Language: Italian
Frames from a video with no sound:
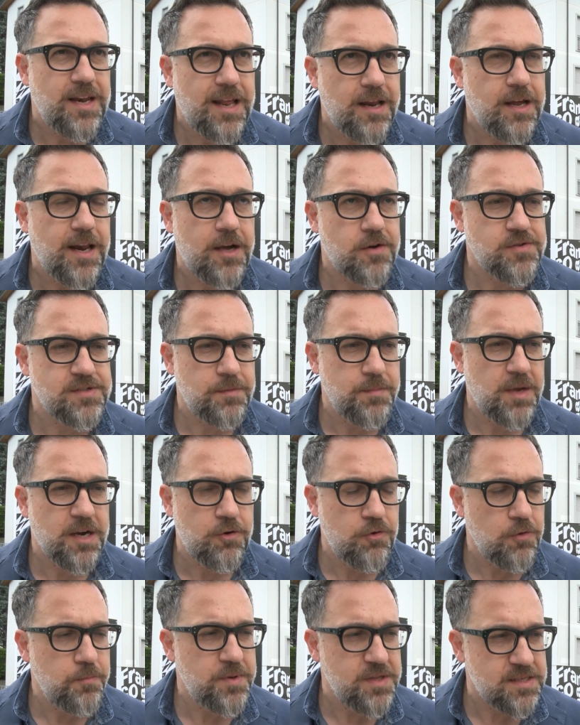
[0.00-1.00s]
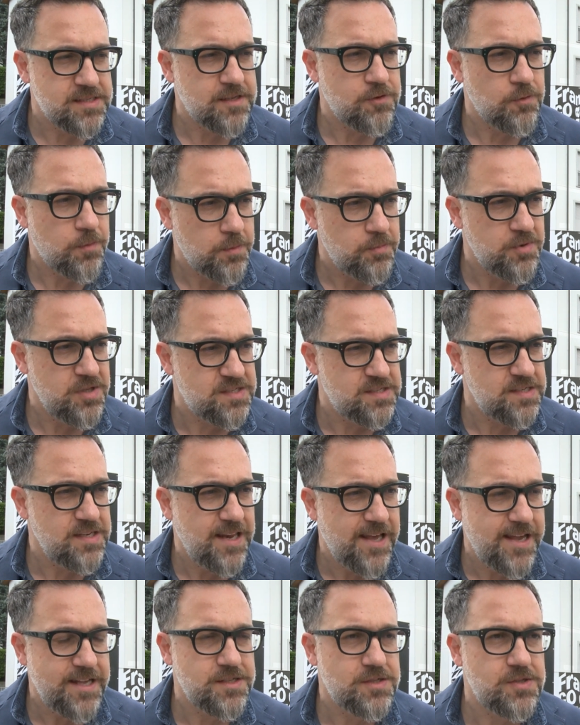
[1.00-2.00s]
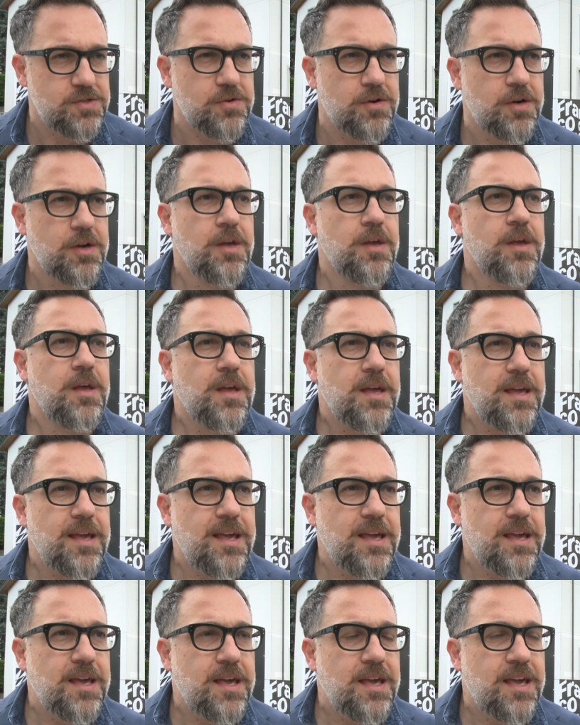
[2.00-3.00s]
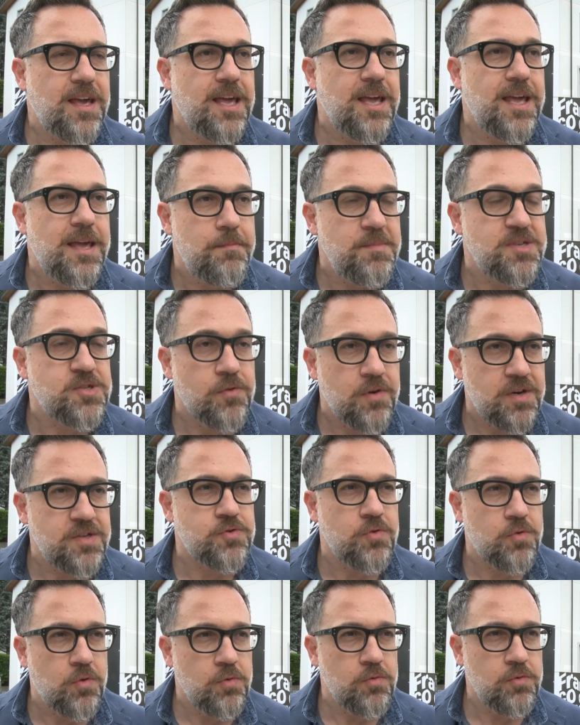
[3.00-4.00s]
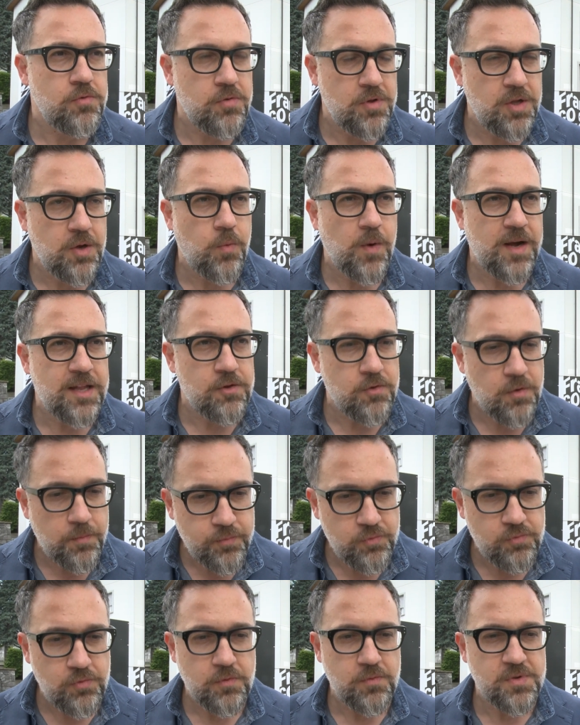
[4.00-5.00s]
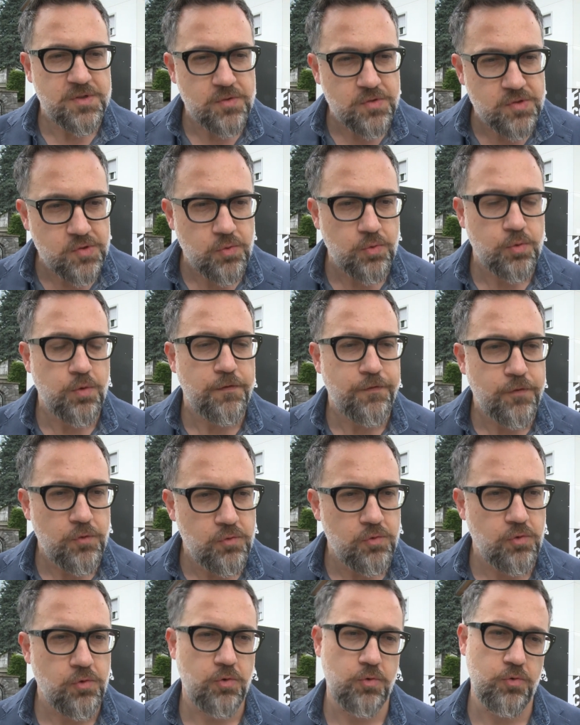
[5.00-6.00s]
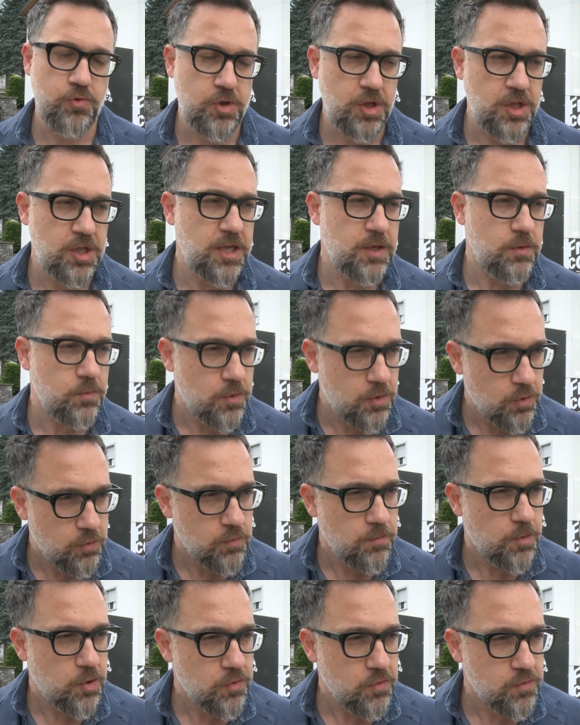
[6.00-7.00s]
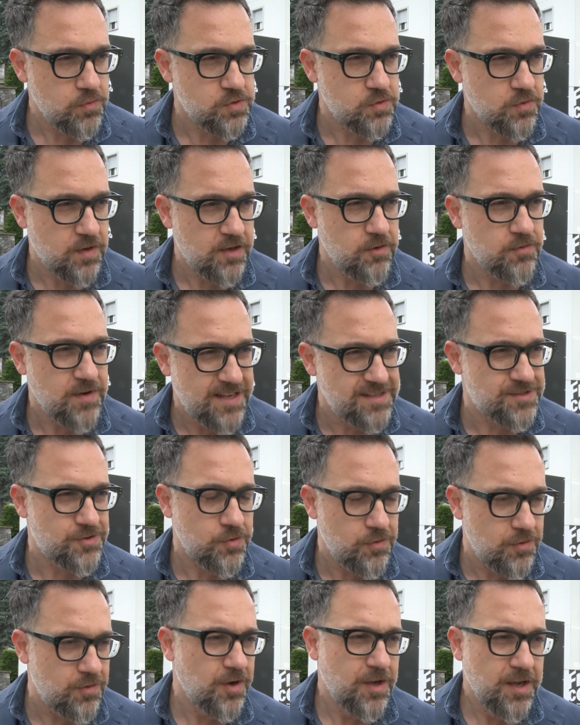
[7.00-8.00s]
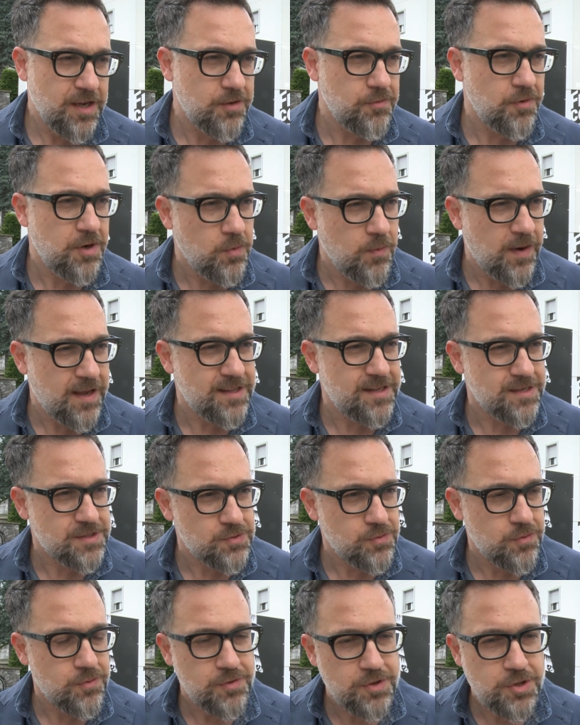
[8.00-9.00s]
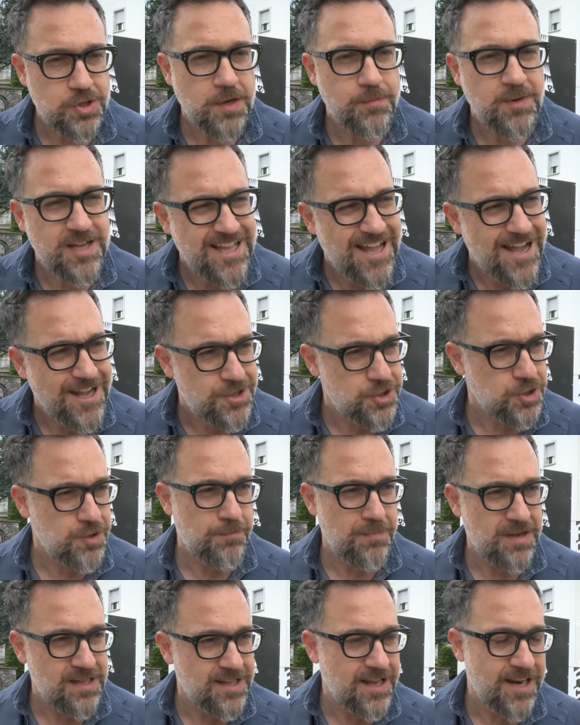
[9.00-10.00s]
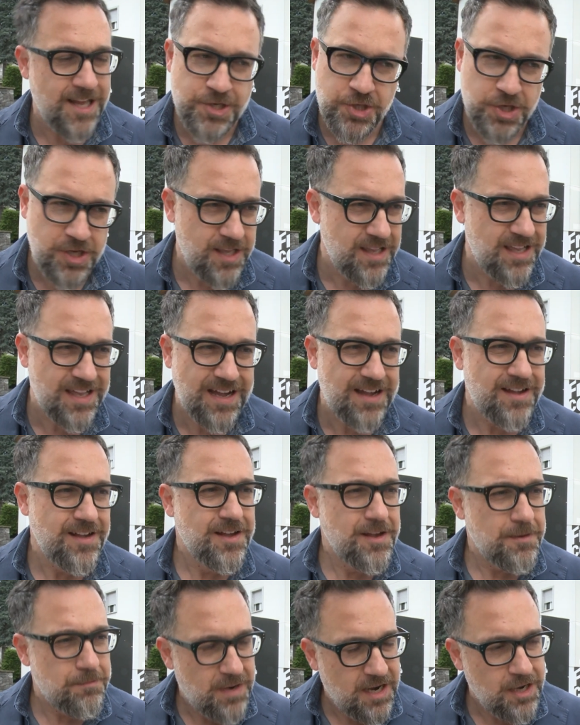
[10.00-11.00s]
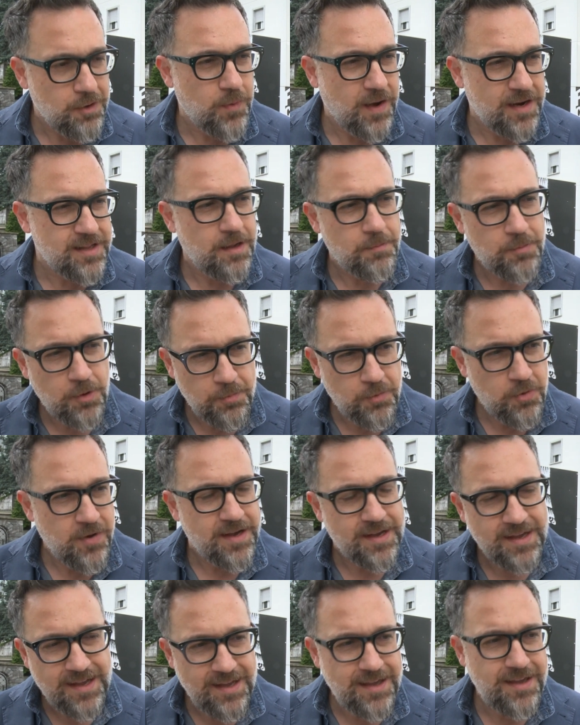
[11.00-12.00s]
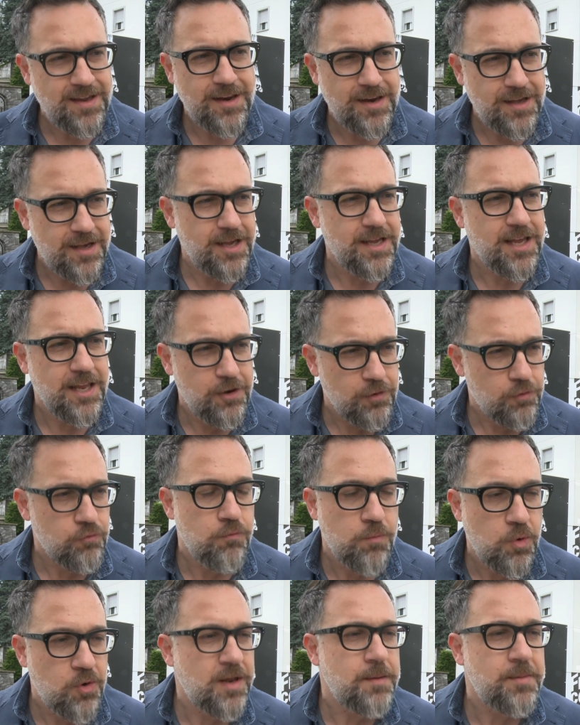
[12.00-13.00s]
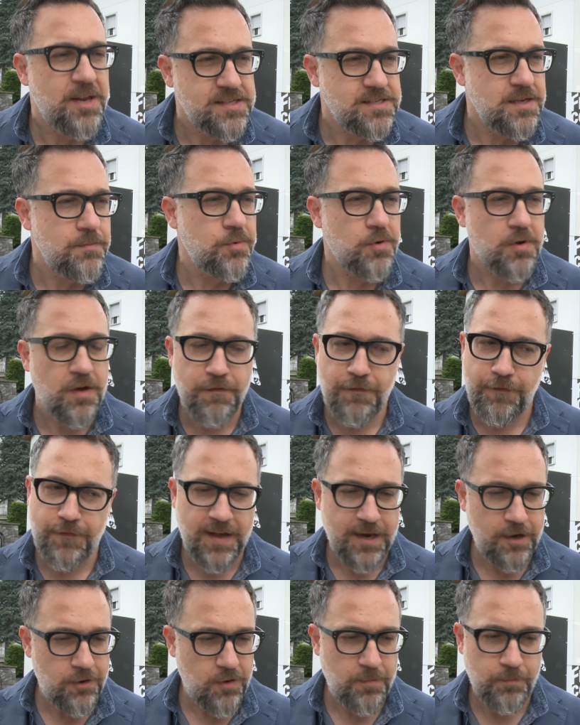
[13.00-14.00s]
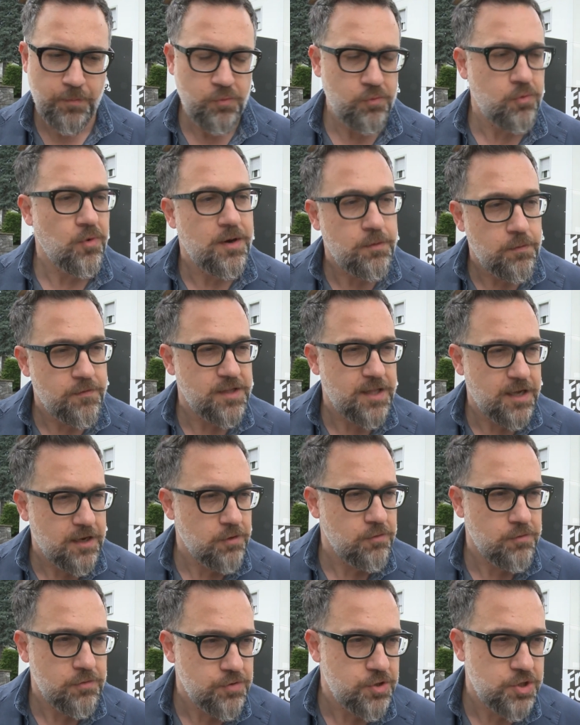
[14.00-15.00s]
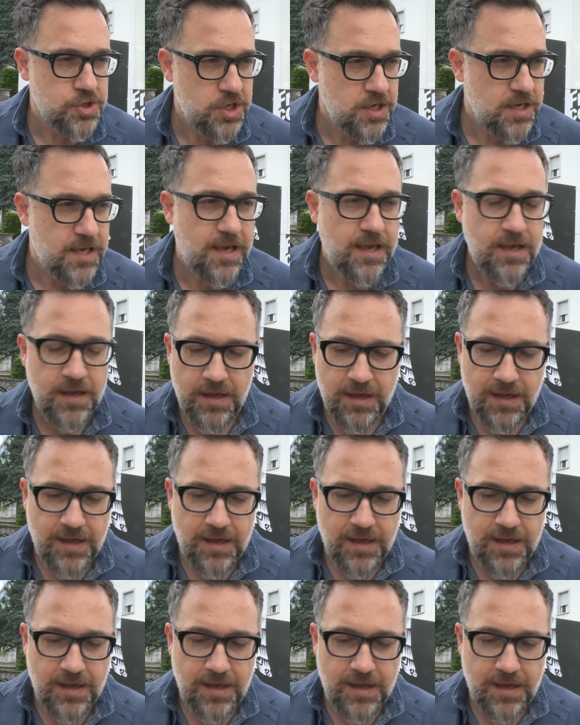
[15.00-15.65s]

La, la cosa che mi ha colpito è stato proprio il silenzio e, mi sono reso conto di quanto appunto questo sottofondo continuo, rumoroso, che non, solo, che non riguarda solo diciamo, i decibel della città, ma riguarda riguarda proprio anche il, il rumore per esempio che fanno appunto le nuove tecnologie,